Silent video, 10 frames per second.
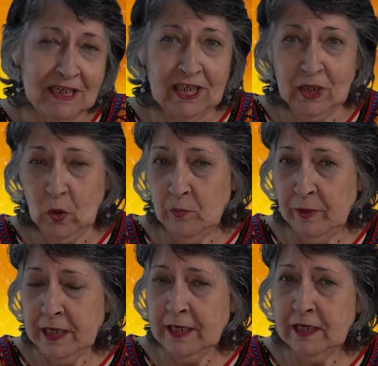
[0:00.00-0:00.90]
et les
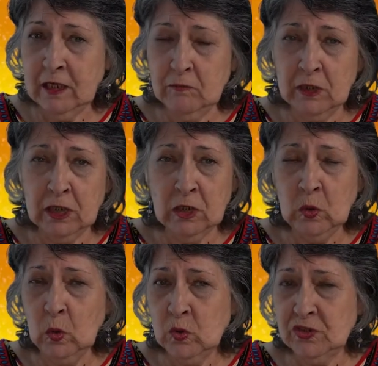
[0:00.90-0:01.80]
Romains
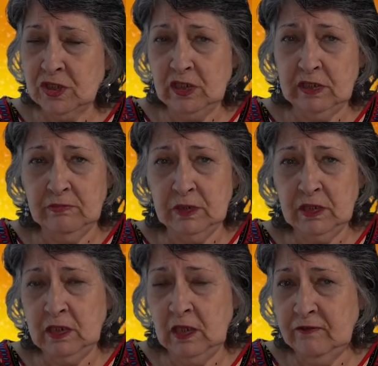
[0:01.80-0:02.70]
également ont
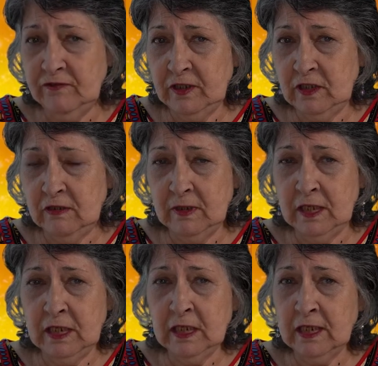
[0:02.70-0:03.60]
célébré la fête des
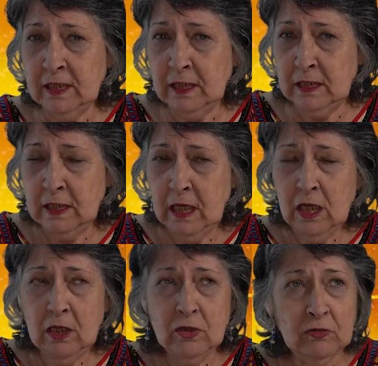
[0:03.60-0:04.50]
mères
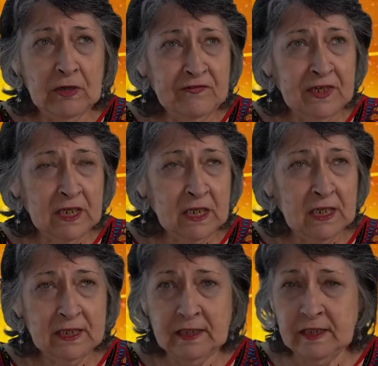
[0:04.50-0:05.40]
avec
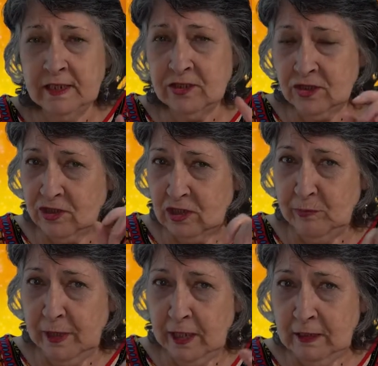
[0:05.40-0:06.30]
la déesse
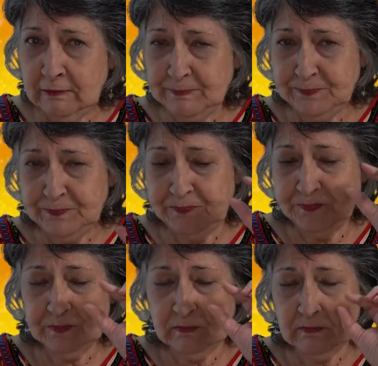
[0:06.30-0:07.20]
Cybèle
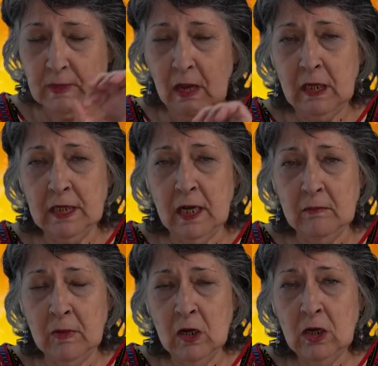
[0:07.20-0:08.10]

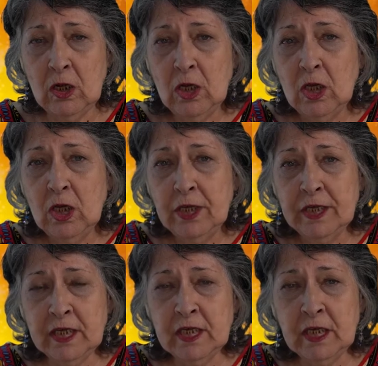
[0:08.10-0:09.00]
également,
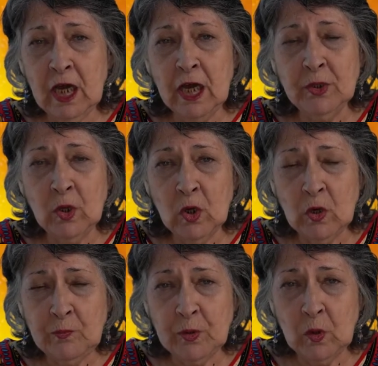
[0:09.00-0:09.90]
et en
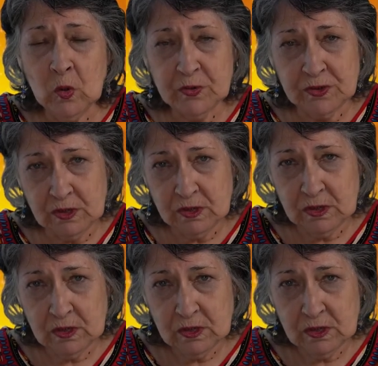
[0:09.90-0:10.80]
Europe aussi.